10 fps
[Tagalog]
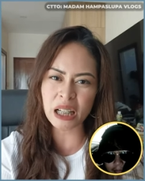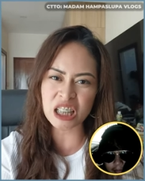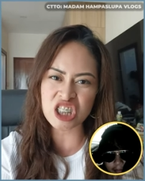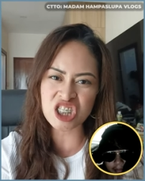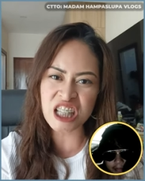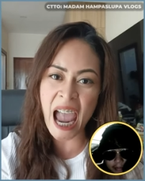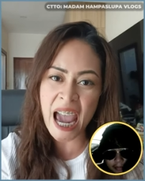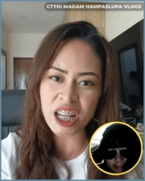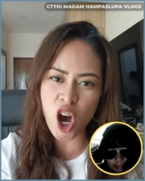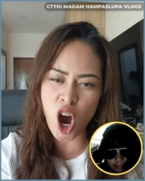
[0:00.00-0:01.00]
na
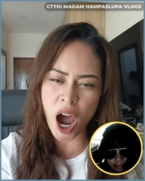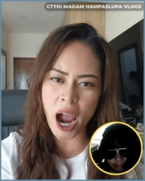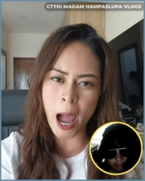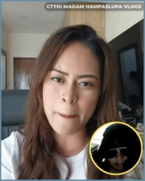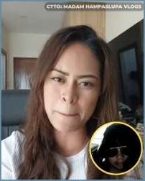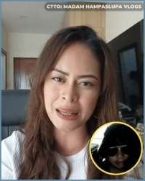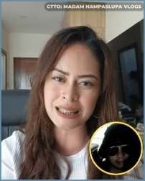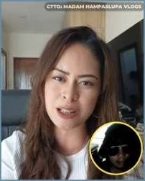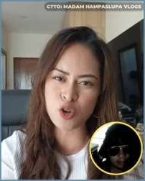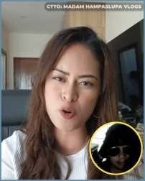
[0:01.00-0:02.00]
kristano ang
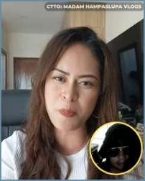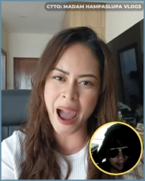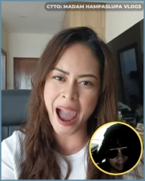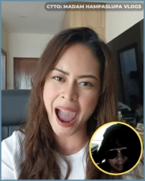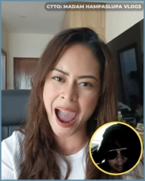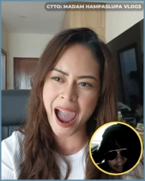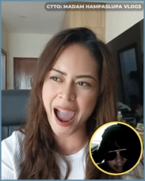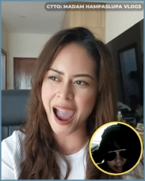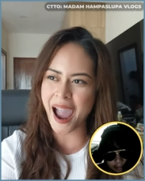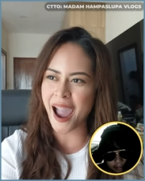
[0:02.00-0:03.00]
Hampaslupa!
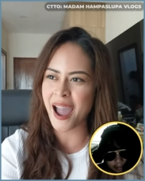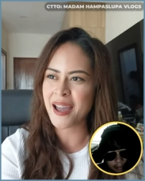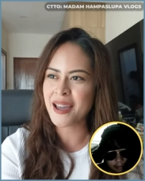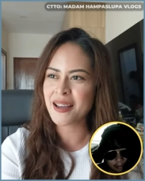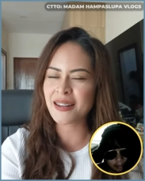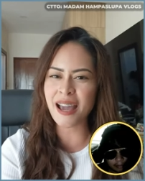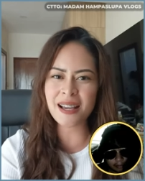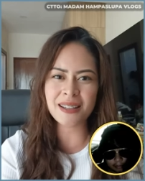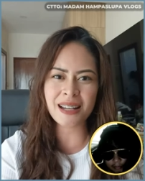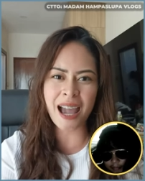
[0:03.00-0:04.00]

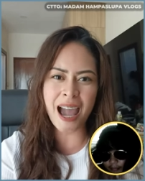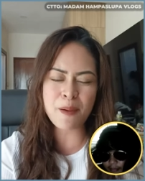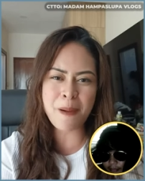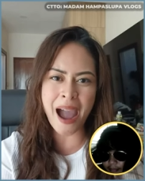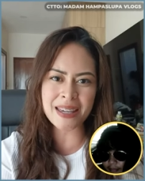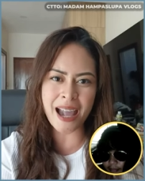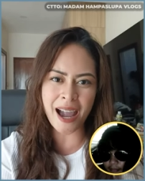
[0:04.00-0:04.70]
Nag, nakaabaya